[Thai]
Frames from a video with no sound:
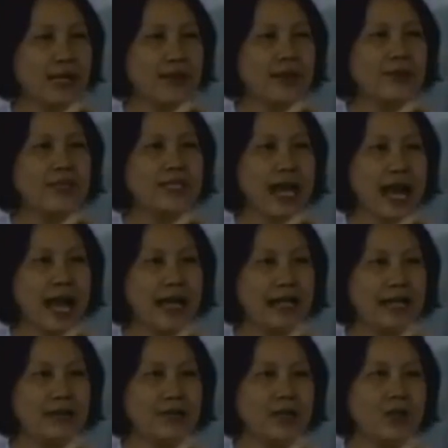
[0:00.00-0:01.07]
ย มันไม่ใช่อัน
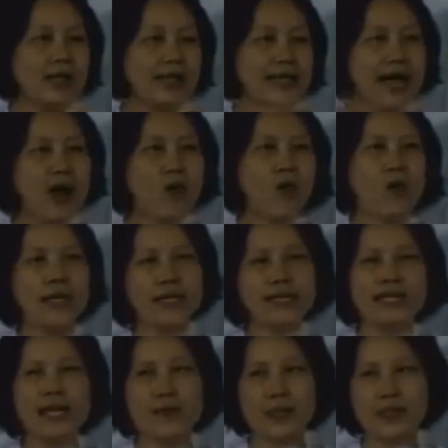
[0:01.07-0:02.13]
นี้มันต้องเขย่าให้กิ
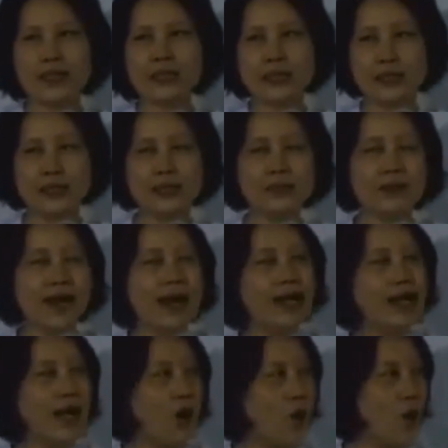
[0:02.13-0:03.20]
เลสมันตื่นขึ้นมา แล้ว
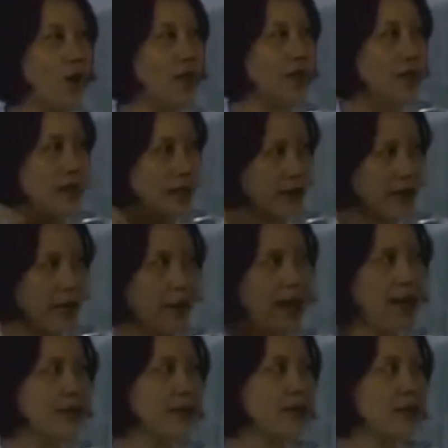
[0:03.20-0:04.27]
เราถึงสามาร
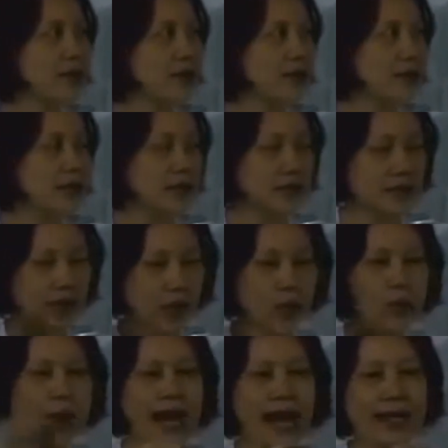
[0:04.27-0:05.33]
ถทะลุ
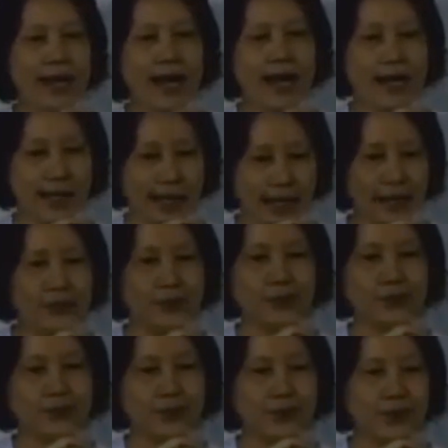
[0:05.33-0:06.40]
ผ่านได้อะค่ะ
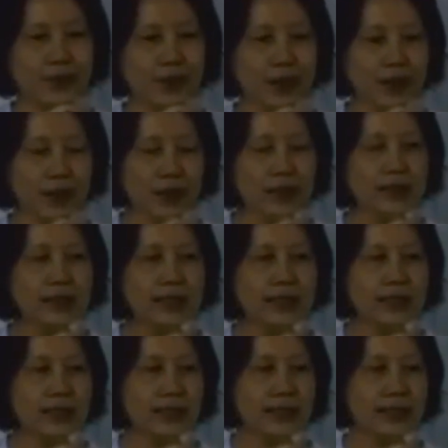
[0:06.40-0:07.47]
ก็เลย
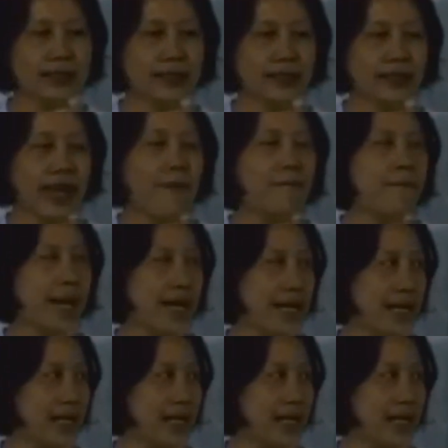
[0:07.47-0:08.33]
ก็เลยทำใหม่